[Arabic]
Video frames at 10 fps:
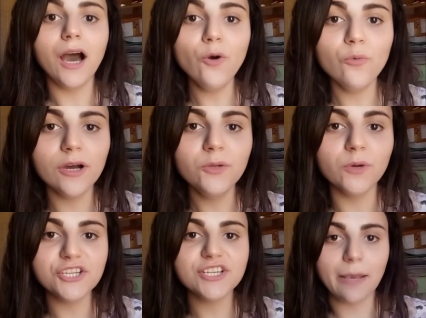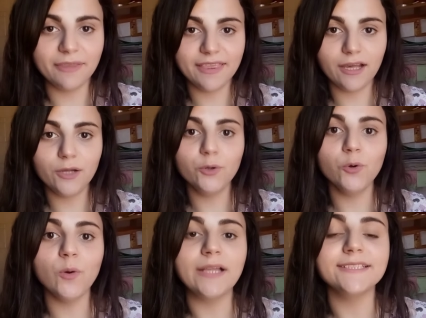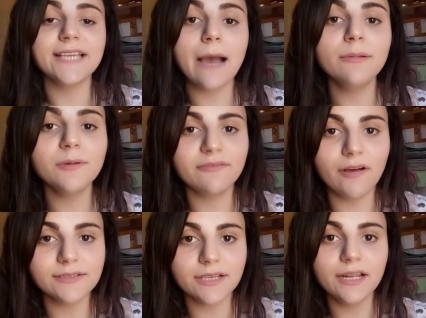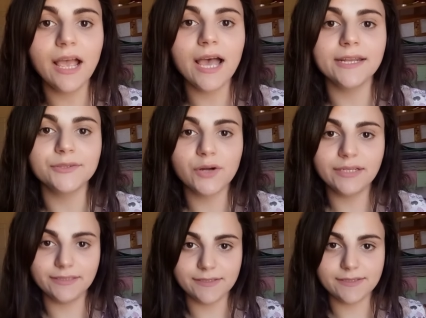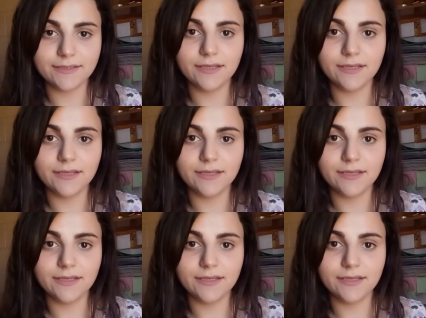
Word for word: أول وأشيع مثال هو التهاب المفاصل أريترايتس